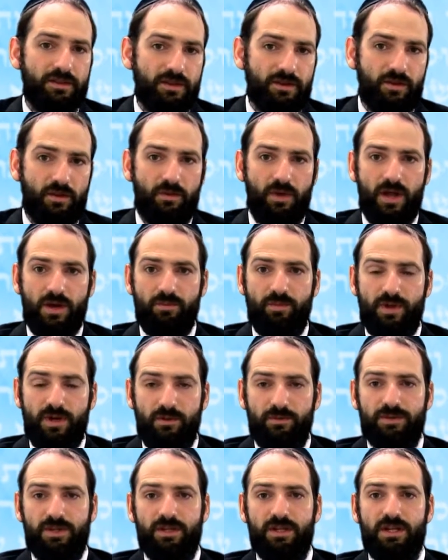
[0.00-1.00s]
de robar para
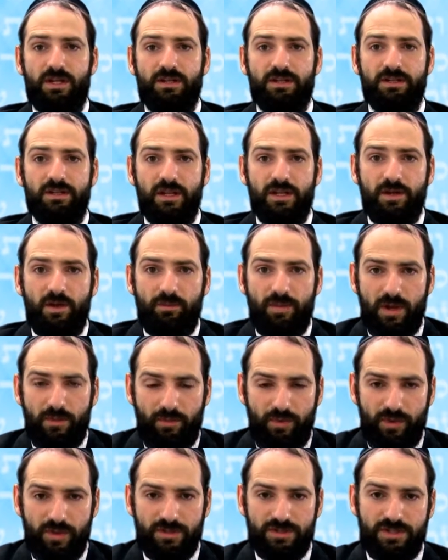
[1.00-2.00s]
obtener dinero, para
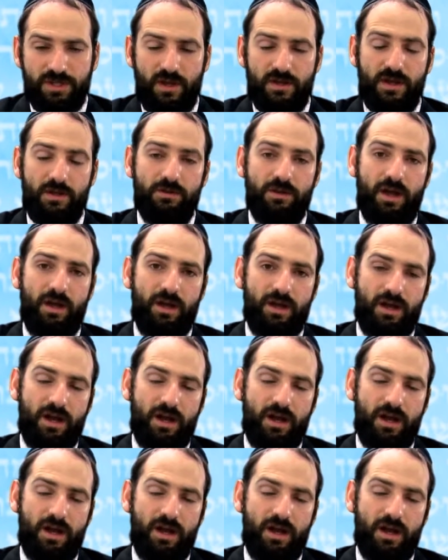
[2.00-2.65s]
poder llevar a,